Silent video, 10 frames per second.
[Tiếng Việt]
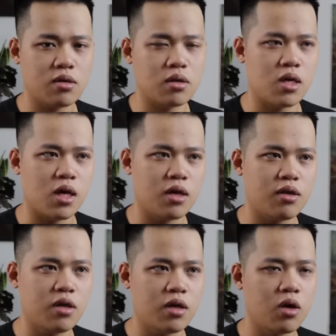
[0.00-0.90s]
gọi là
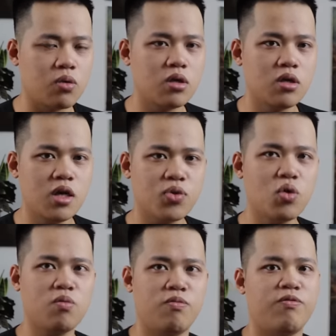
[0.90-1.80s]
đầu tư nghiêm
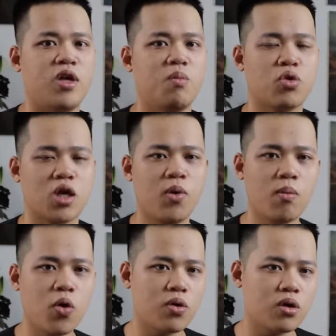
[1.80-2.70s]
túc về một cái bộ
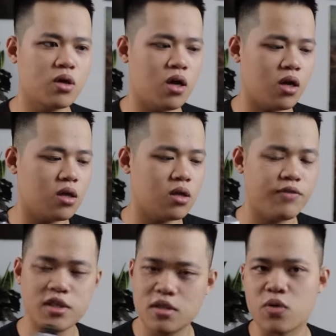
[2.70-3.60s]
môn
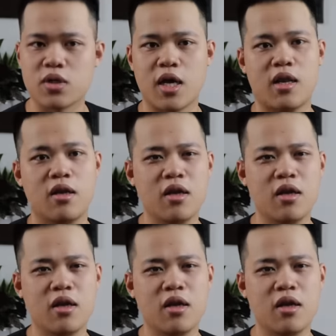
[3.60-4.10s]
vẽ sơn dầu chẳng hạn,